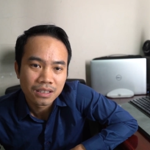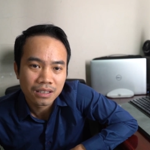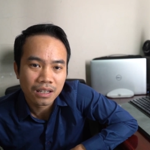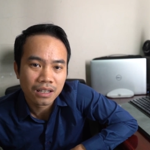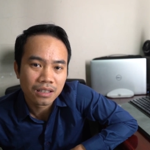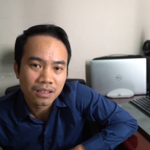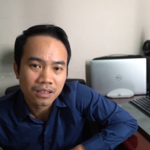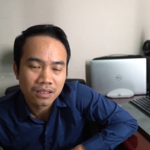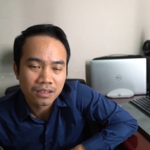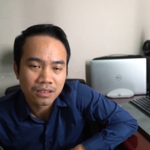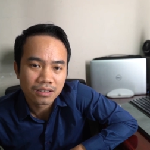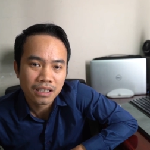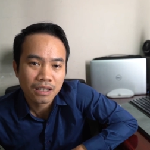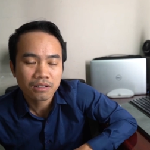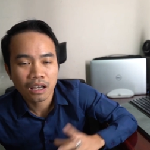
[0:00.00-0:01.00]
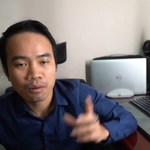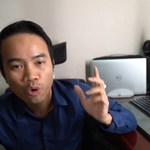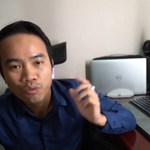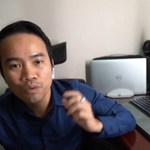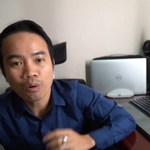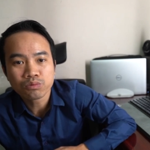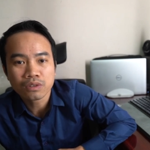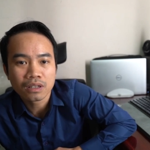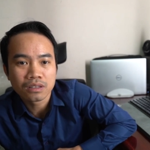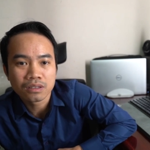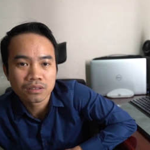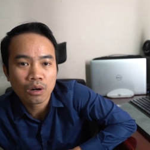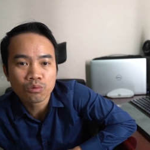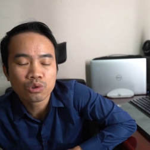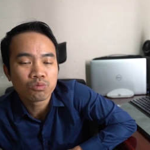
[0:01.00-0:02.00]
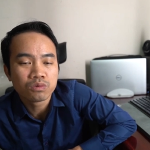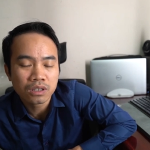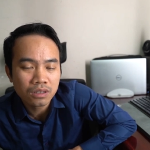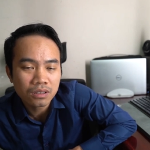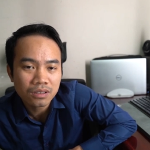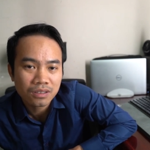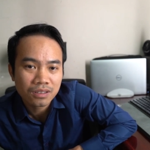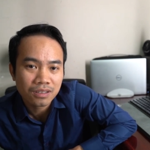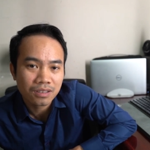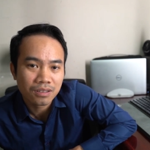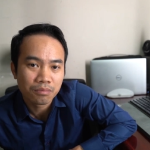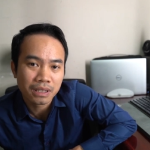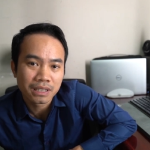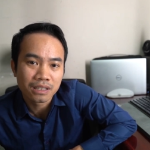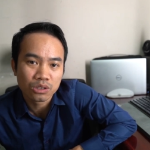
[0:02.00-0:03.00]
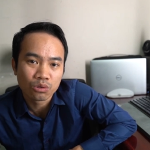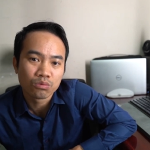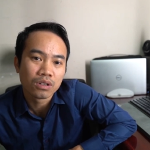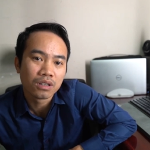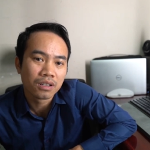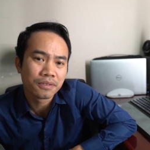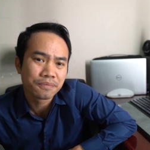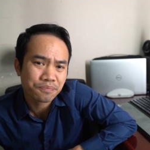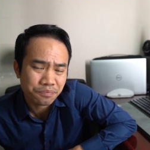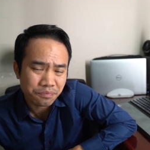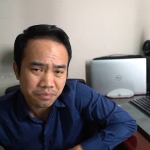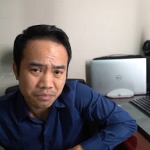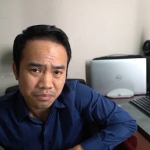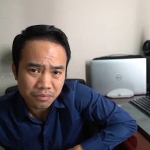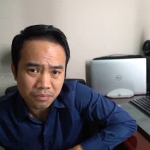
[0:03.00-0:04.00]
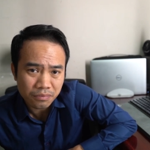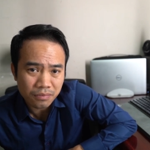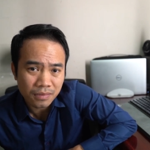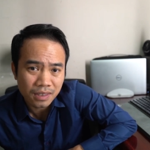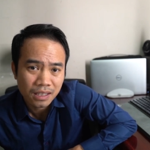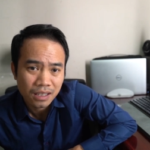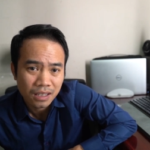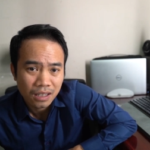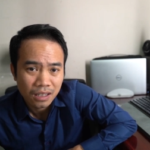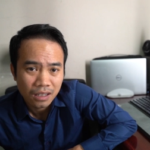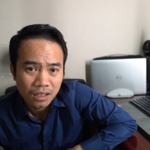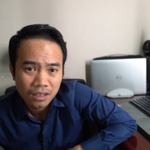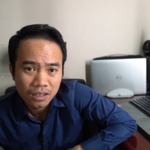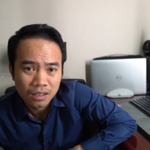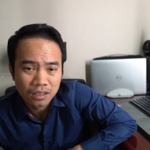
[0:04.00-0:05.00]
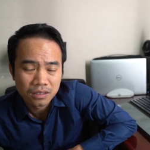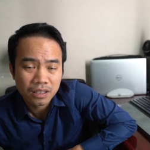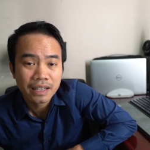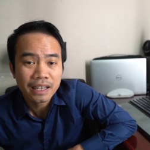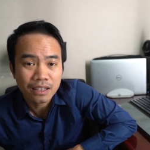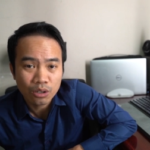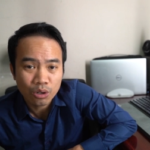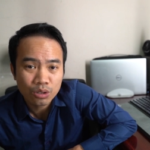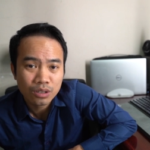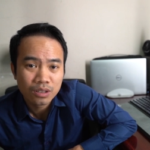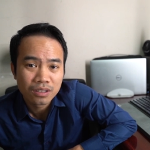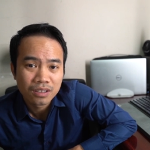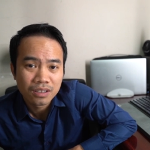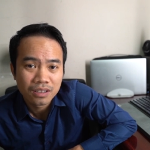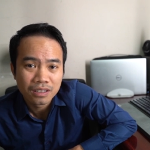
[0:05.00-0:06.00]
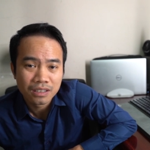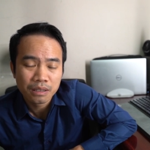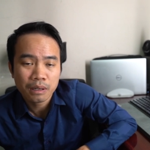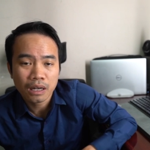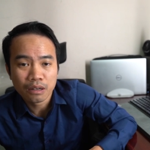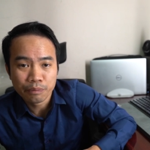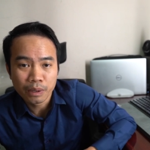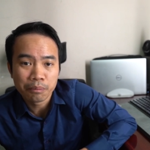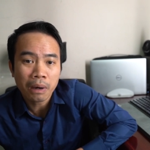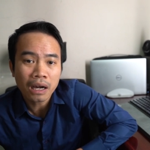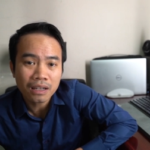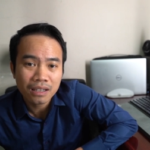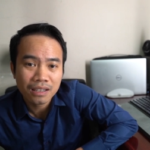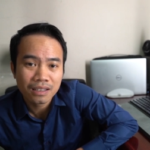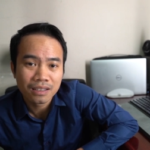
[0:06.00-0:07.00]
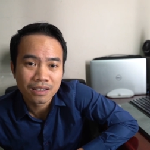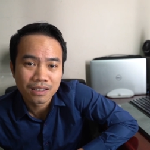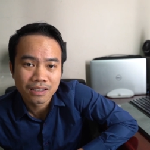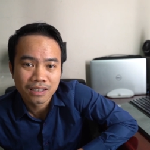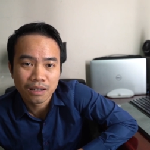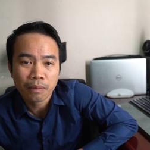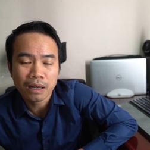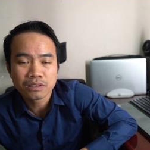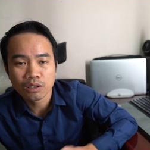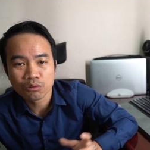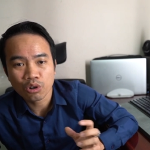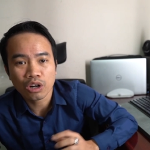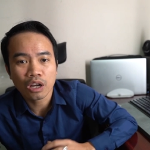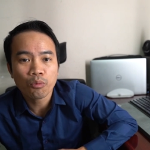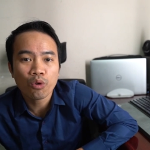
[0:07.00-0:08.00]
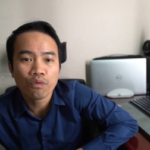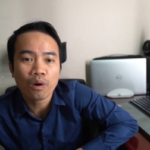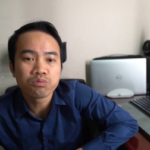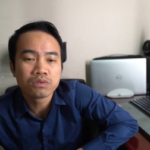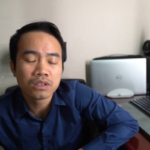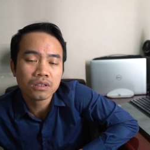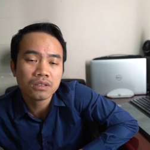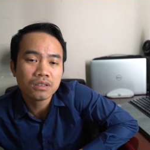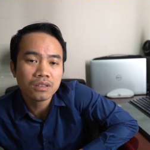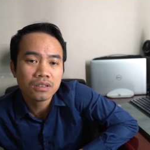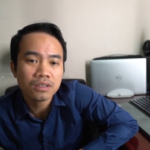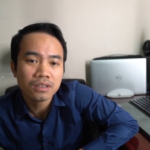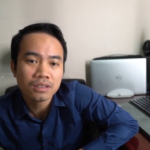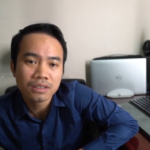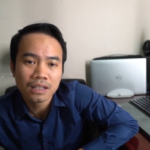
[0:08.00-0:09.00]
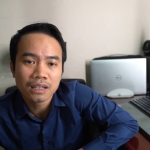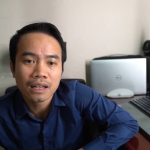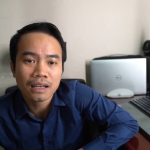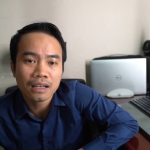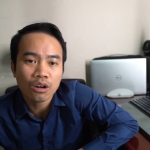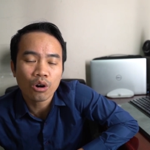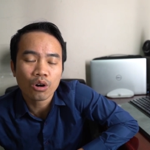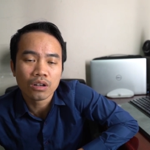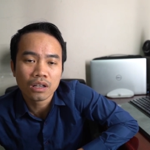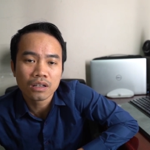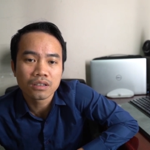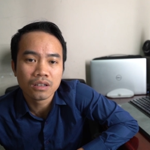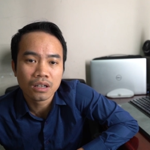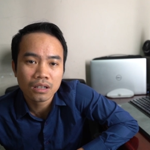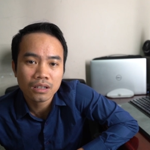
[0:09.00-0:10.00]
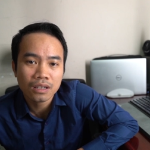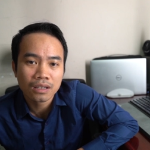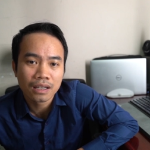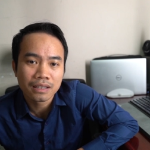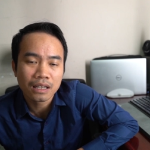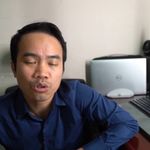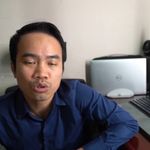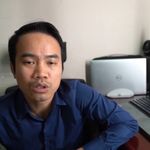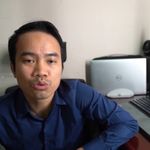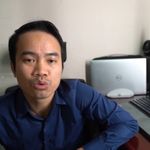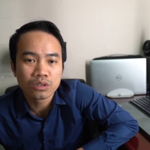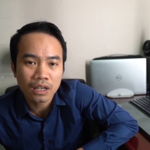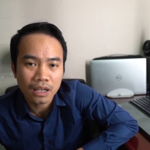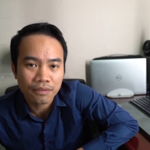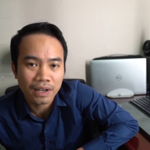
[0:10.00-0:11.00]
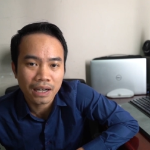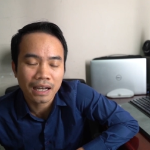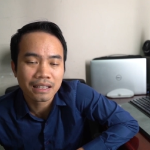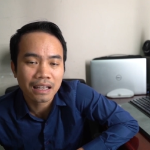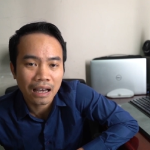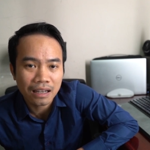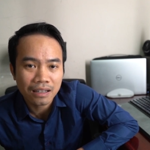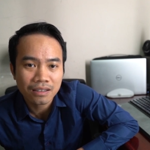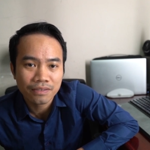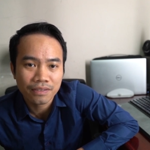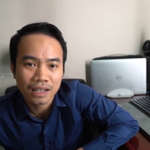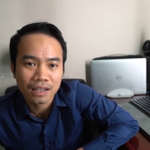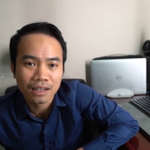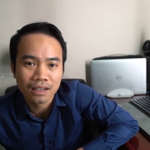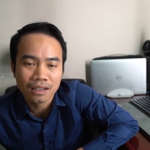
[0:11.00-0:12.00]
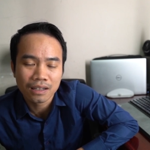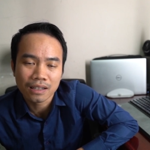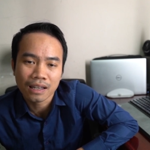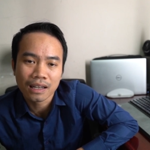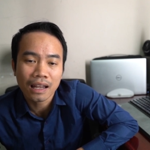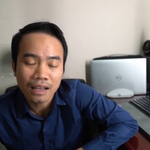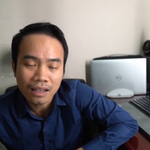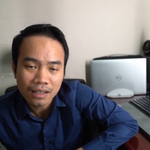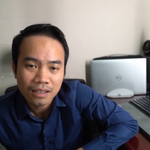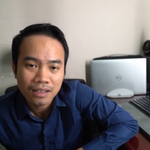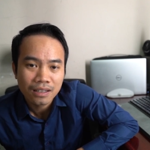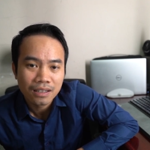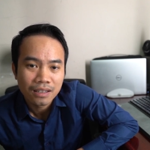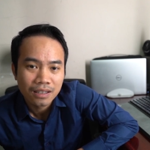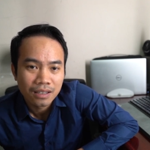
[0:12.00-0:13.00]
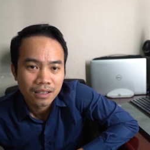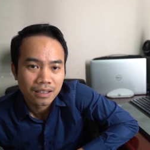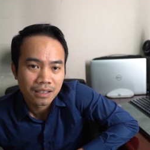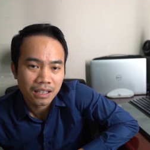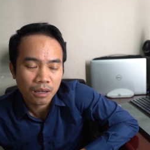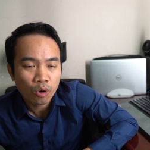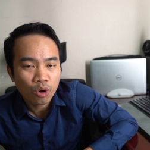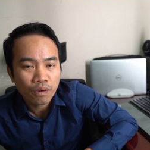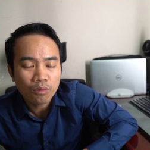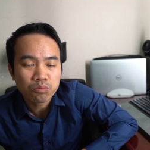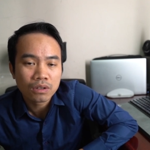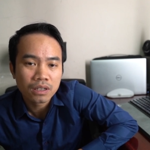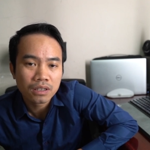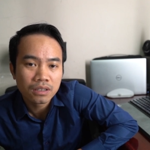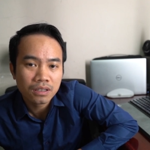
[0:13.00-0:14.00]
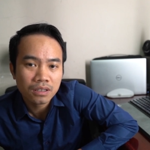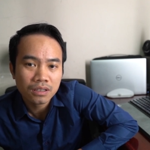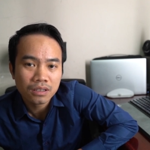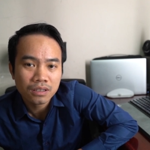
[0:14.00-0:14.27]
thì là trên cái bộ phông thì không dùng chữ mà chỉ dùng uh, chữ hỉ thôi nhưng mà ở miền Bắc ấy thì bao giờ cũng có cái bộ phông chữ trên lễ hỏi lễ cưới là tên cô dâu chú rể và ngày tháng và cái lễ thì cái bộ phông ấy